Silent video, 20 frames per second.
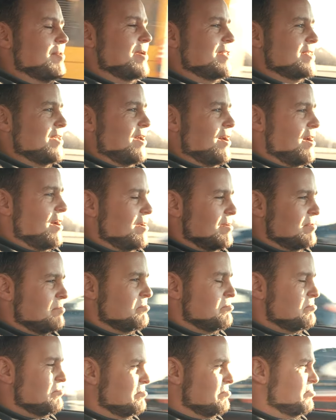man
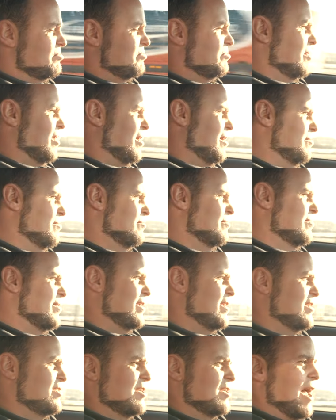sagen, ja,
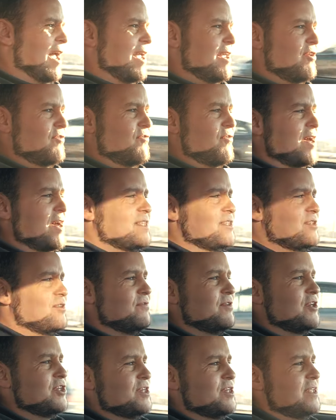ist eigentlich fast
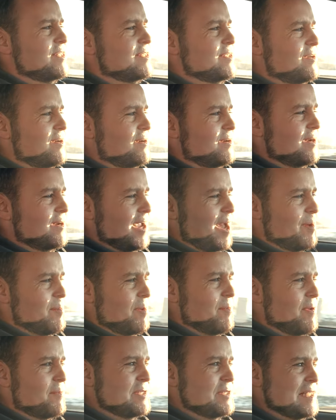so wie Schnitzer, kann
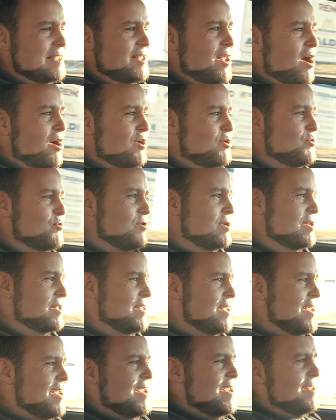man mal ein bisschen
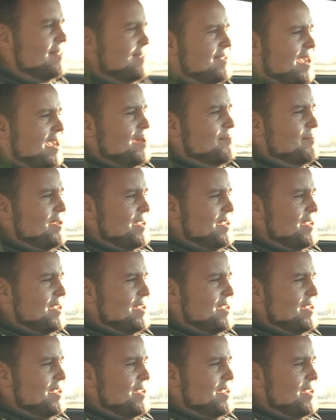nachgoogeln. Die haben